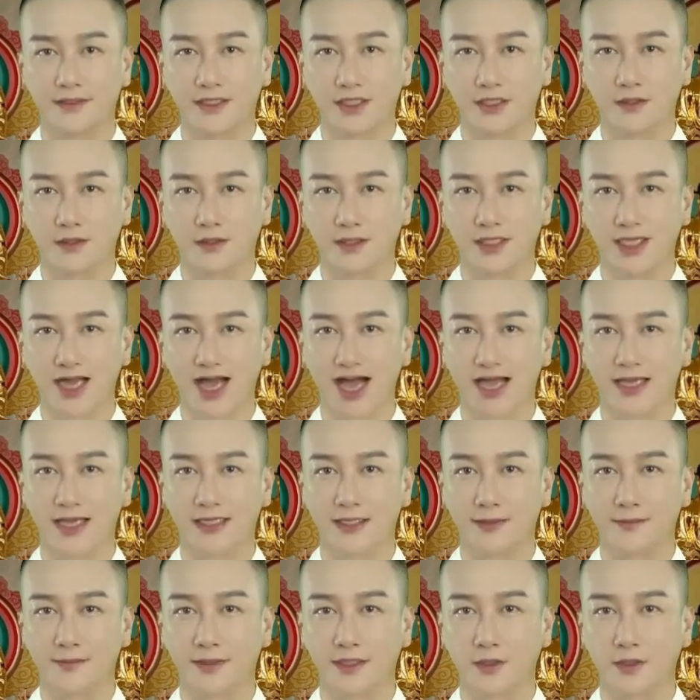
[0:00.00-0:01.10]
所以还
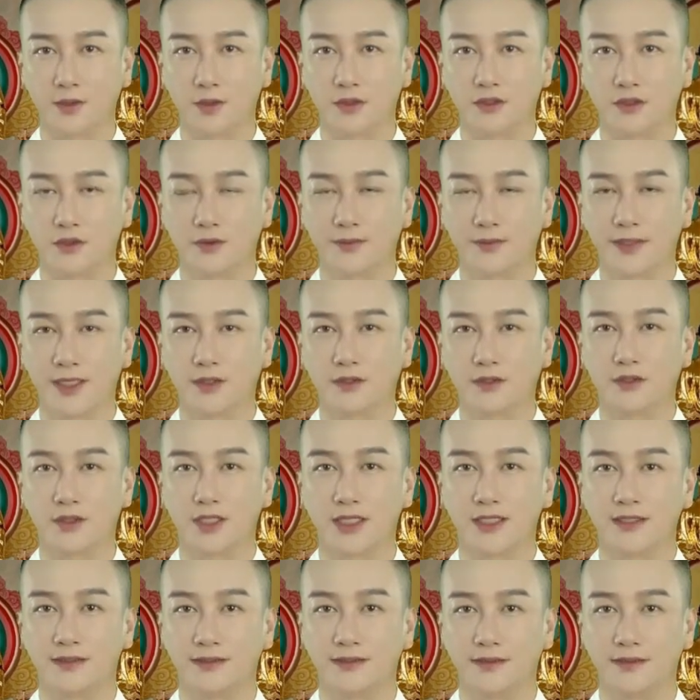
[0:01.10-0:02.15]
在迷惑中飘转。